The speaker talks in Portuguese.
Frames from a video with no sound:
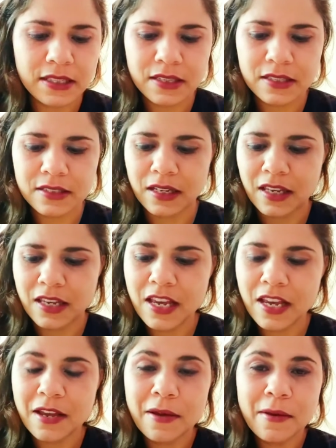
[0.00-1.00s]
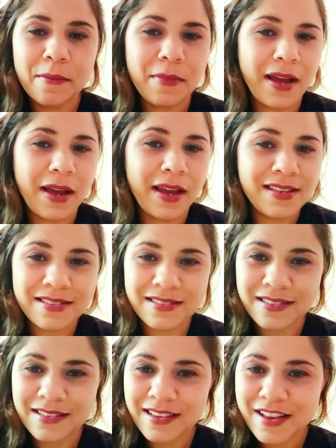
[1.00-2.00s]
letras aqui, mas
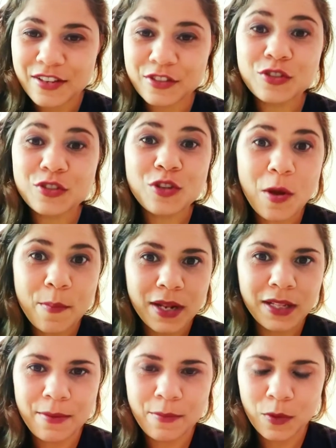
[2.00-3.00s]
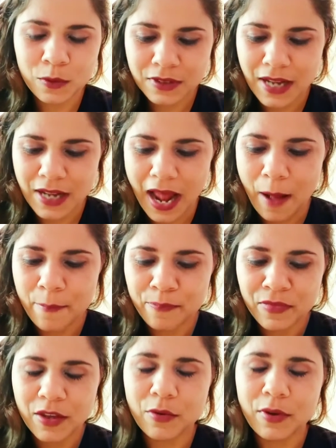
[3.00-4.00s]
só para demonstrar.
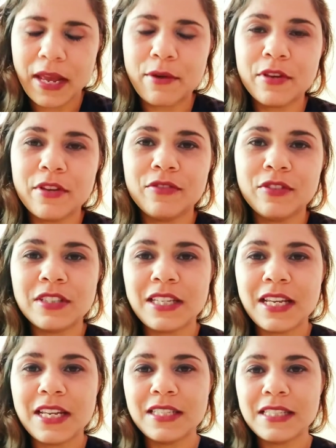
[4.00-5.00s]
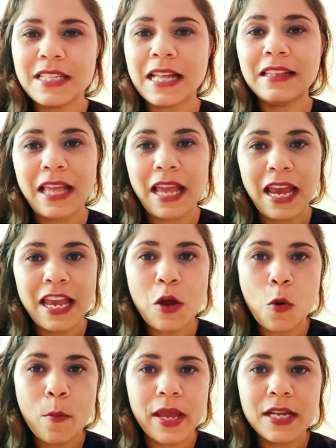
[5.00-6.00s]
Eu quero que vocês se
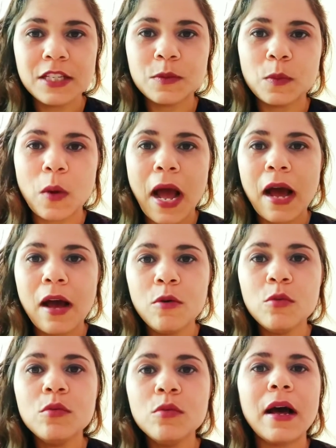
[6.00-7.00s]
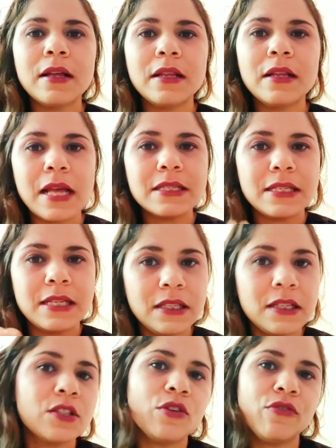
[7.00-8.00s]
atenham mesmo ao às
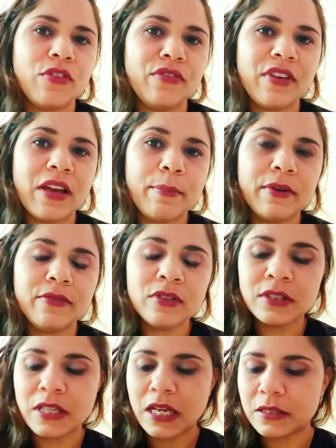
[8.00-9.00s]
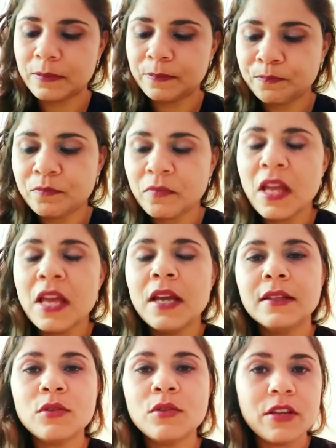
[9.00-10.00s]
letras que eu vou enviar para vocês.
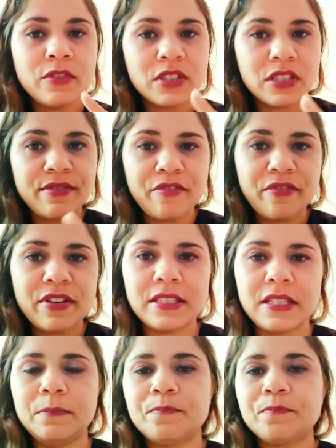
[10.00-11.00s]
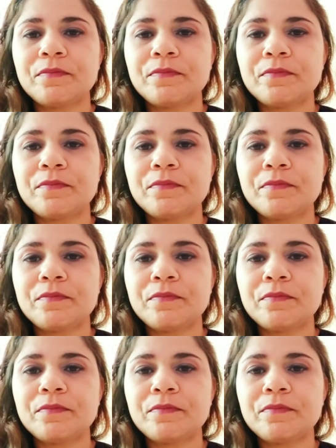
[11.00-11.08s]
Então, o que, que você vai fazer?